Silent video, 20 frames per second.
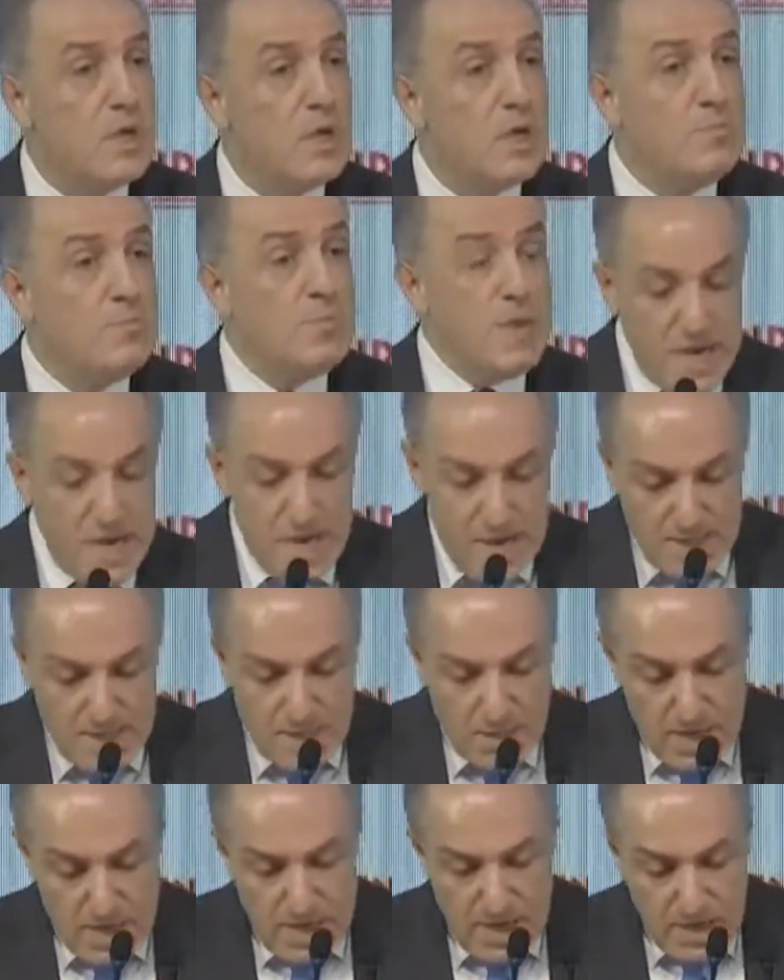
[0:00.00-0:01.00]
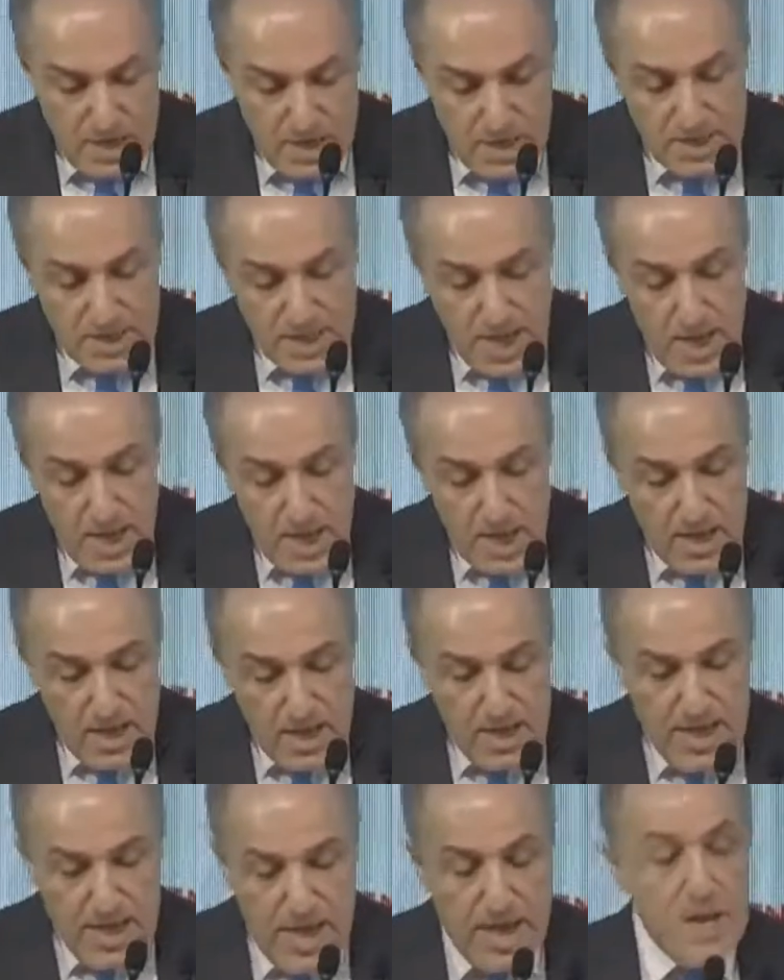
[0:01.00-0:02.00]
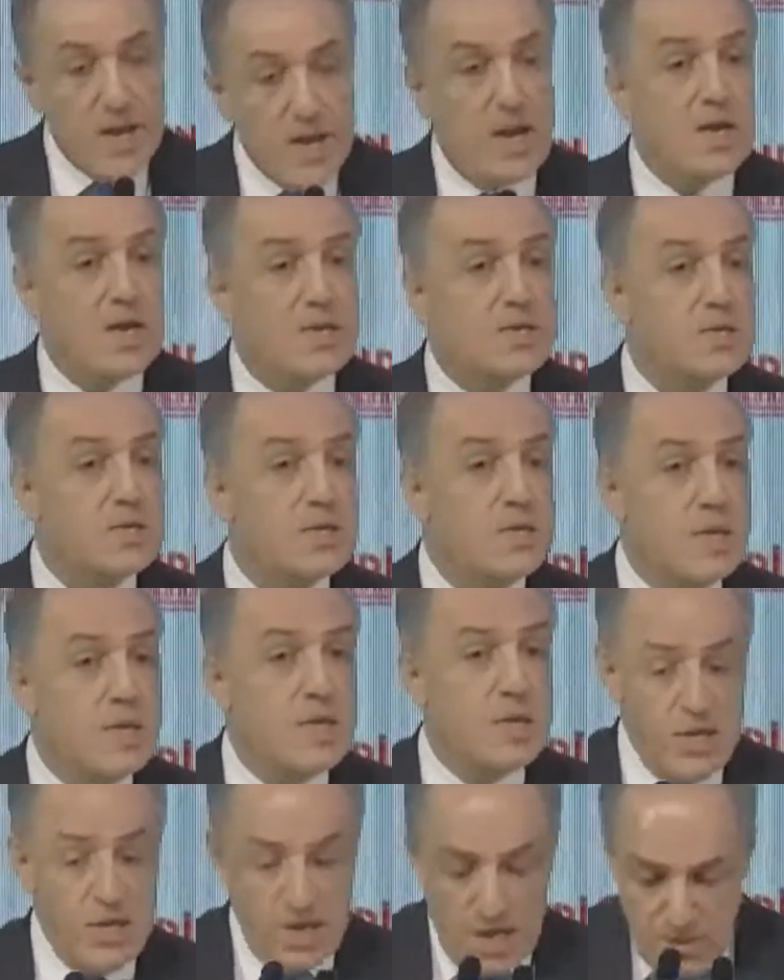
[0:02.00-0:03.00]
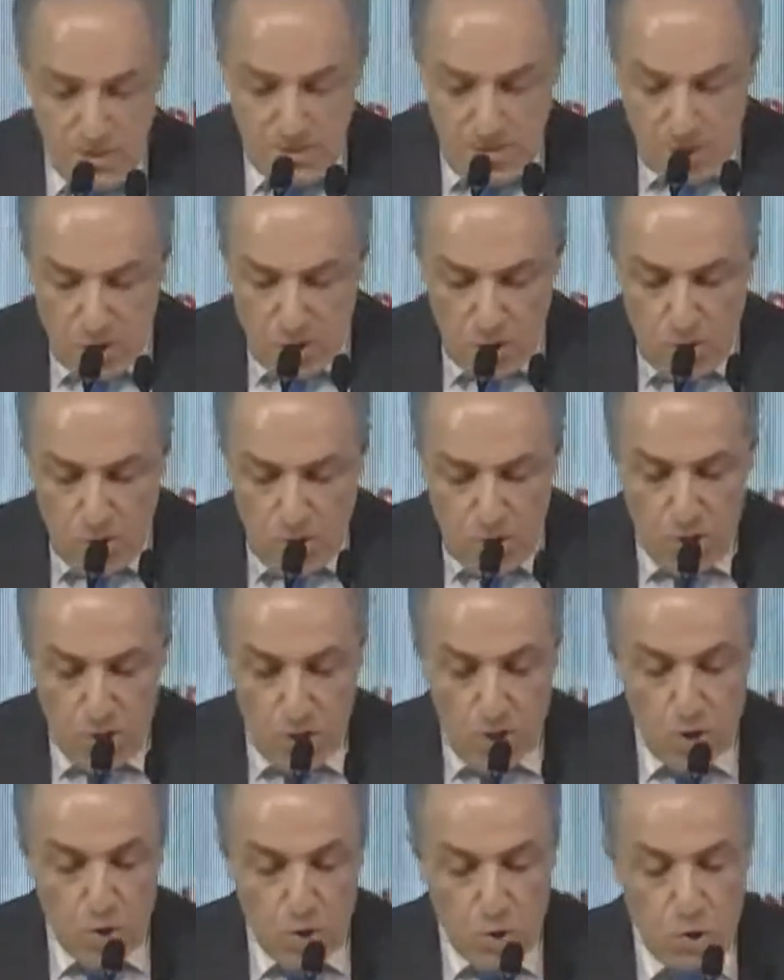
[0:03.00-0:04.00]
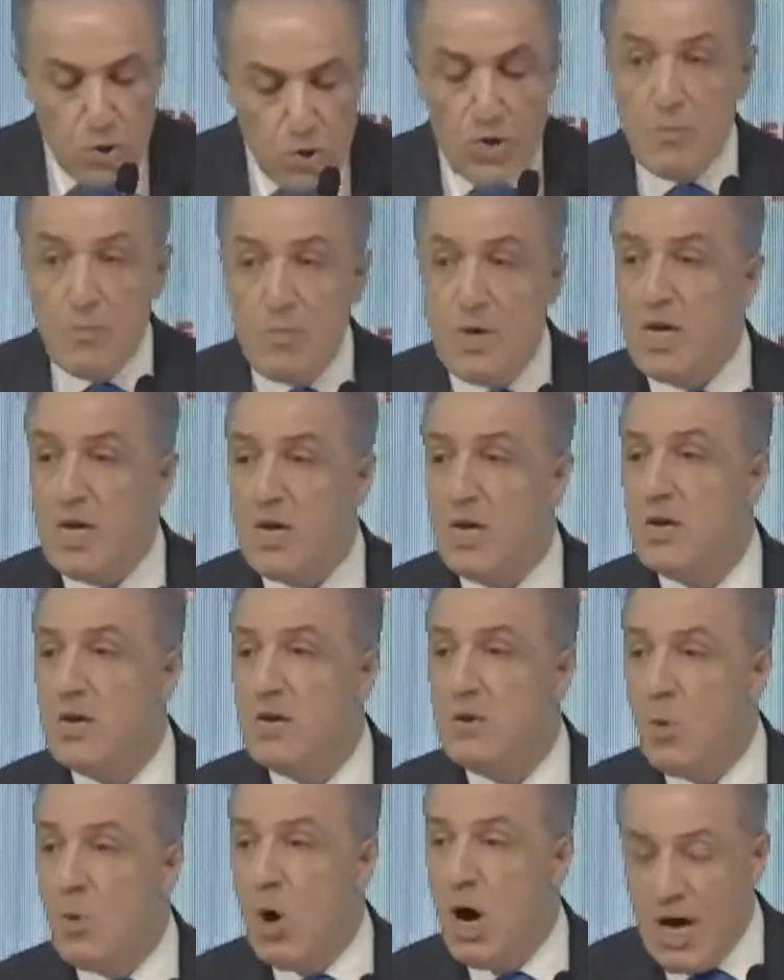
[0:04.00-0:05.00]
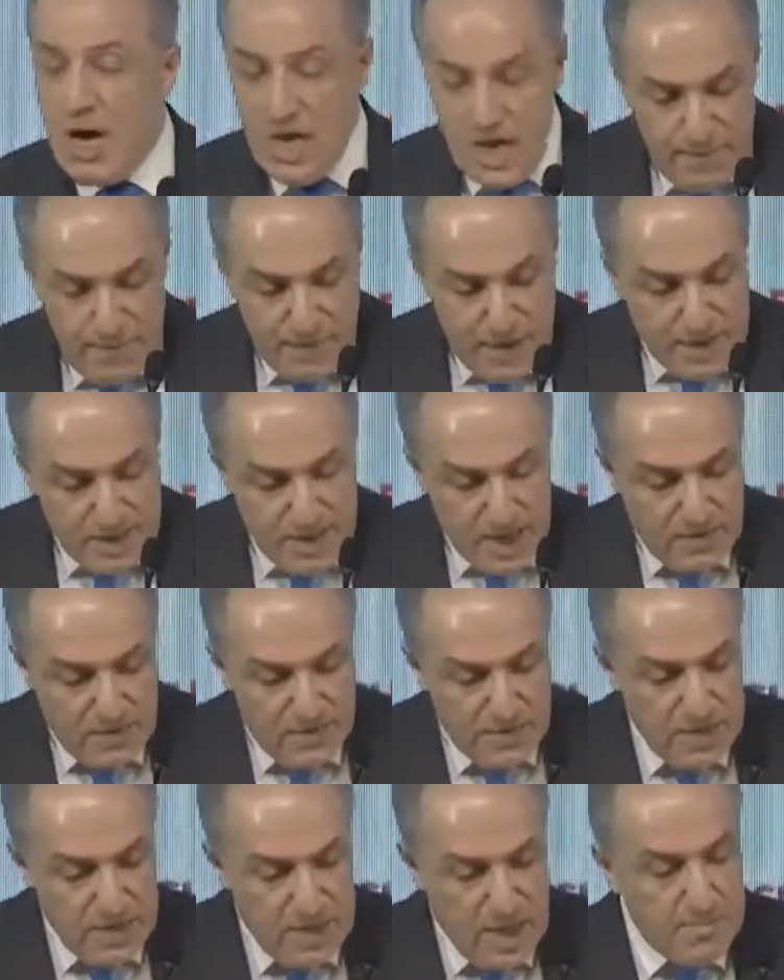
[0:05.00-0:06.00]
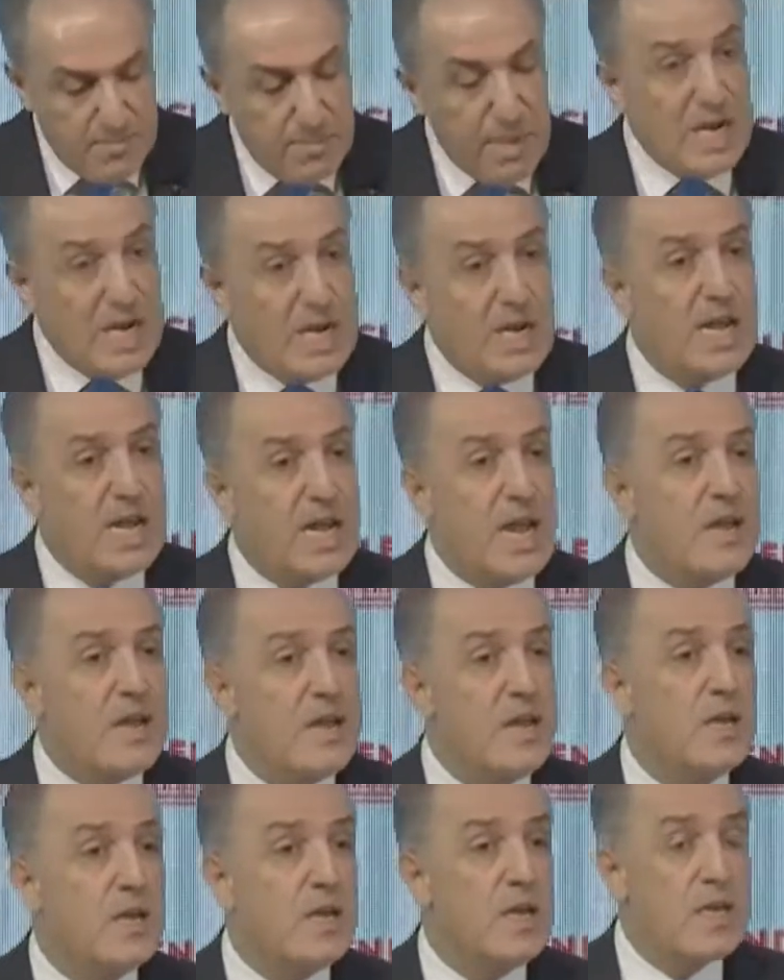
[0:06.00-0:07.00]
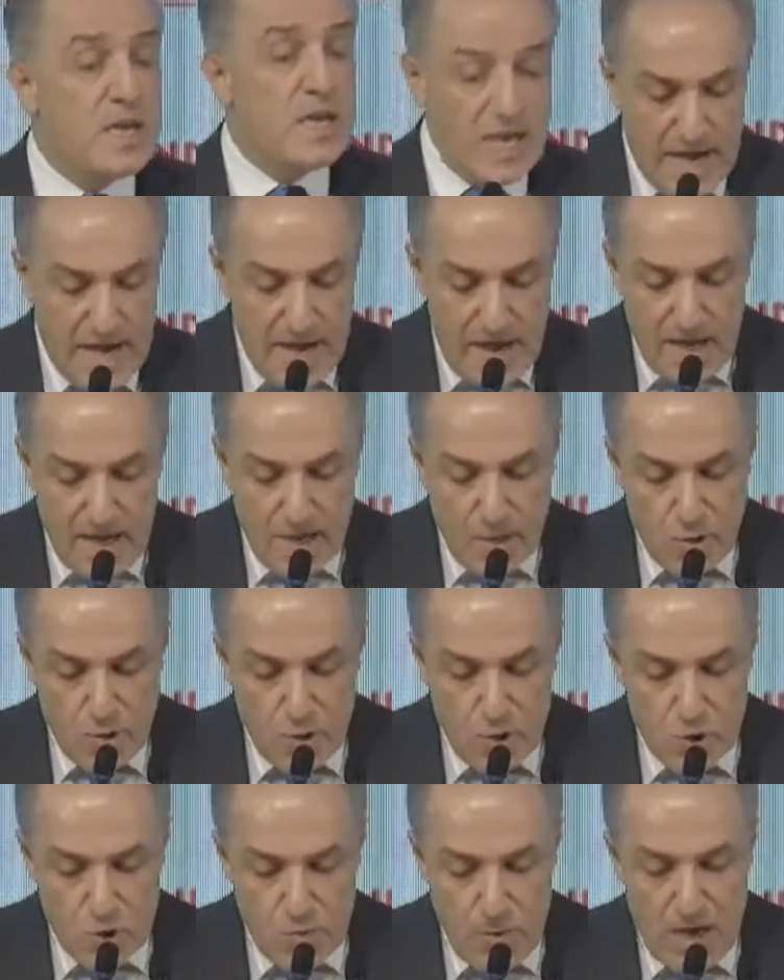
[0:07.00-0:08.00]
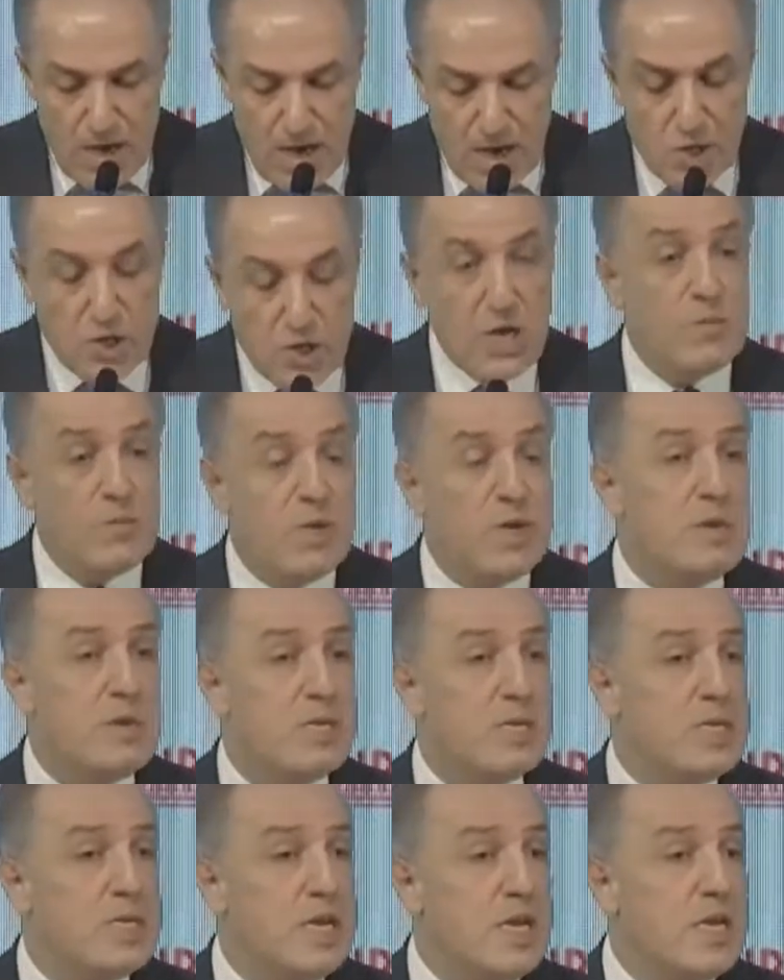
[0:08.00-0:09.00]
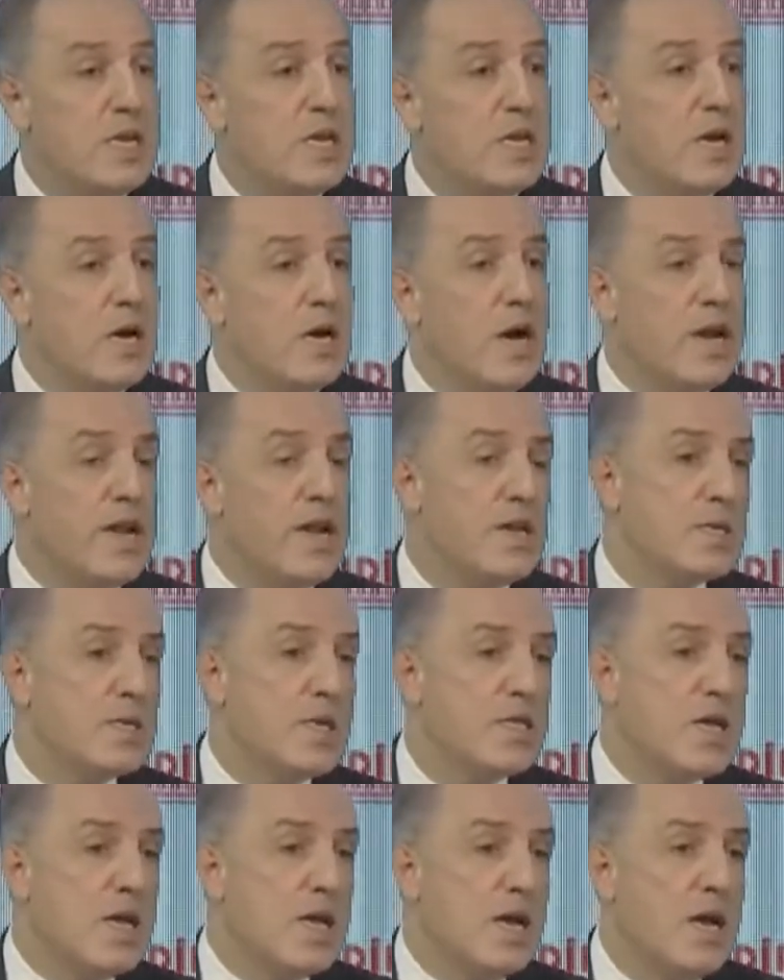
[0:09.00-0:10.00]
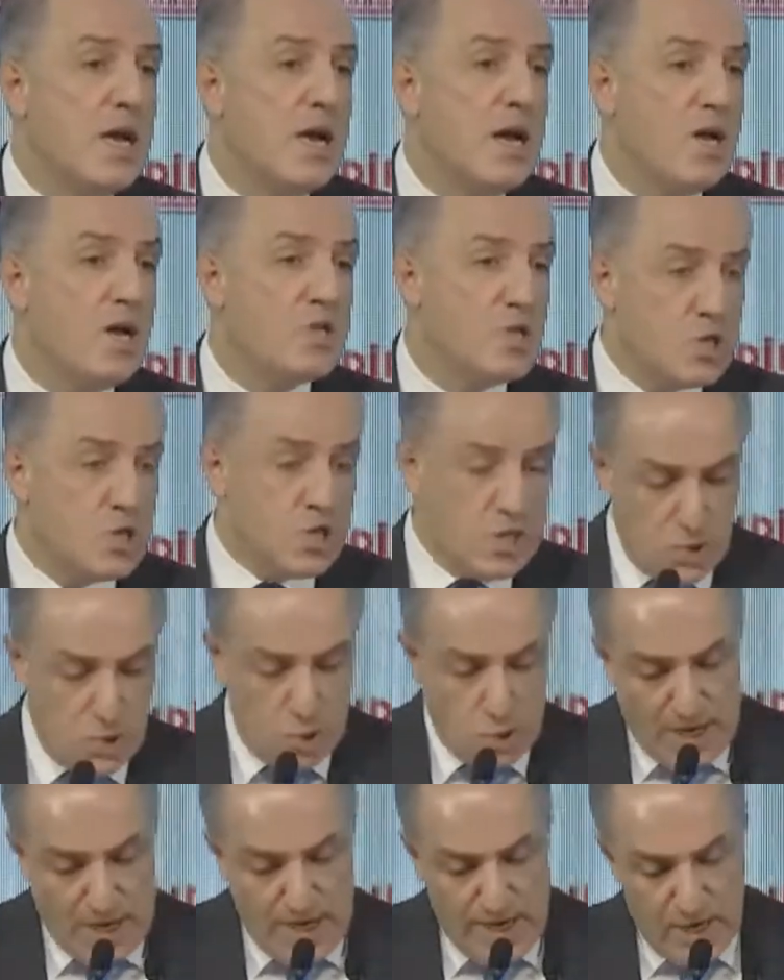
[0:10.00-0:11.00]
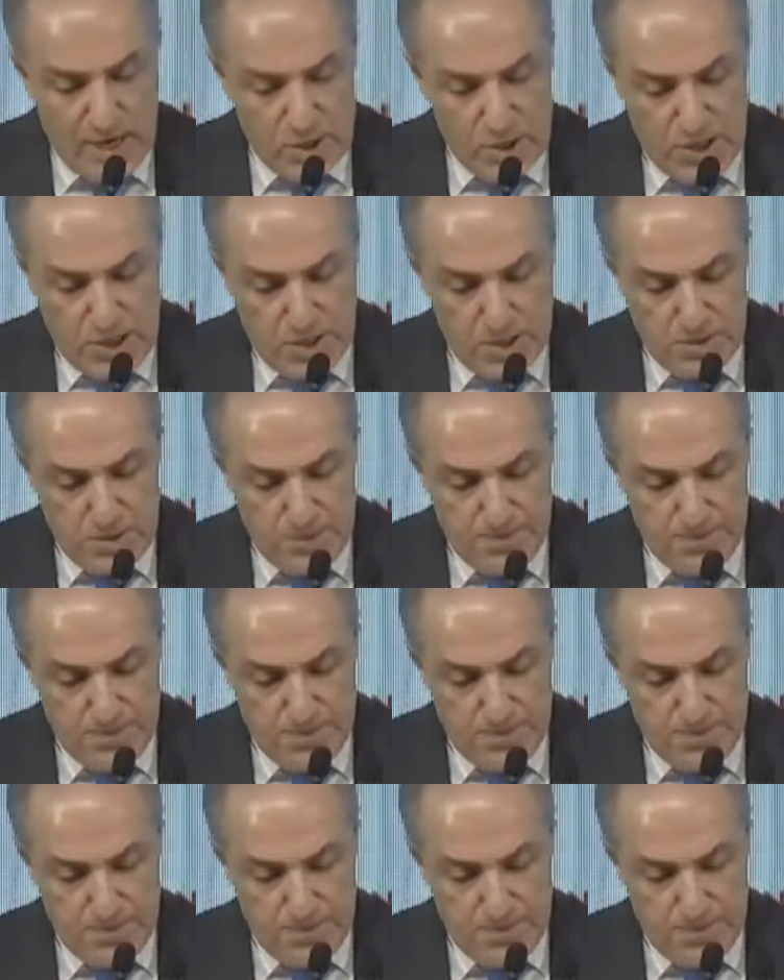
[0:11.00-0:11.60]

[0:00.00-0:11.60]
Bir yasama yılında en az 20 gün gündemi muhalefet tarafından belirlenen genel görüşme açılabilmesini anayasada açıkça düzenleyeceğiz.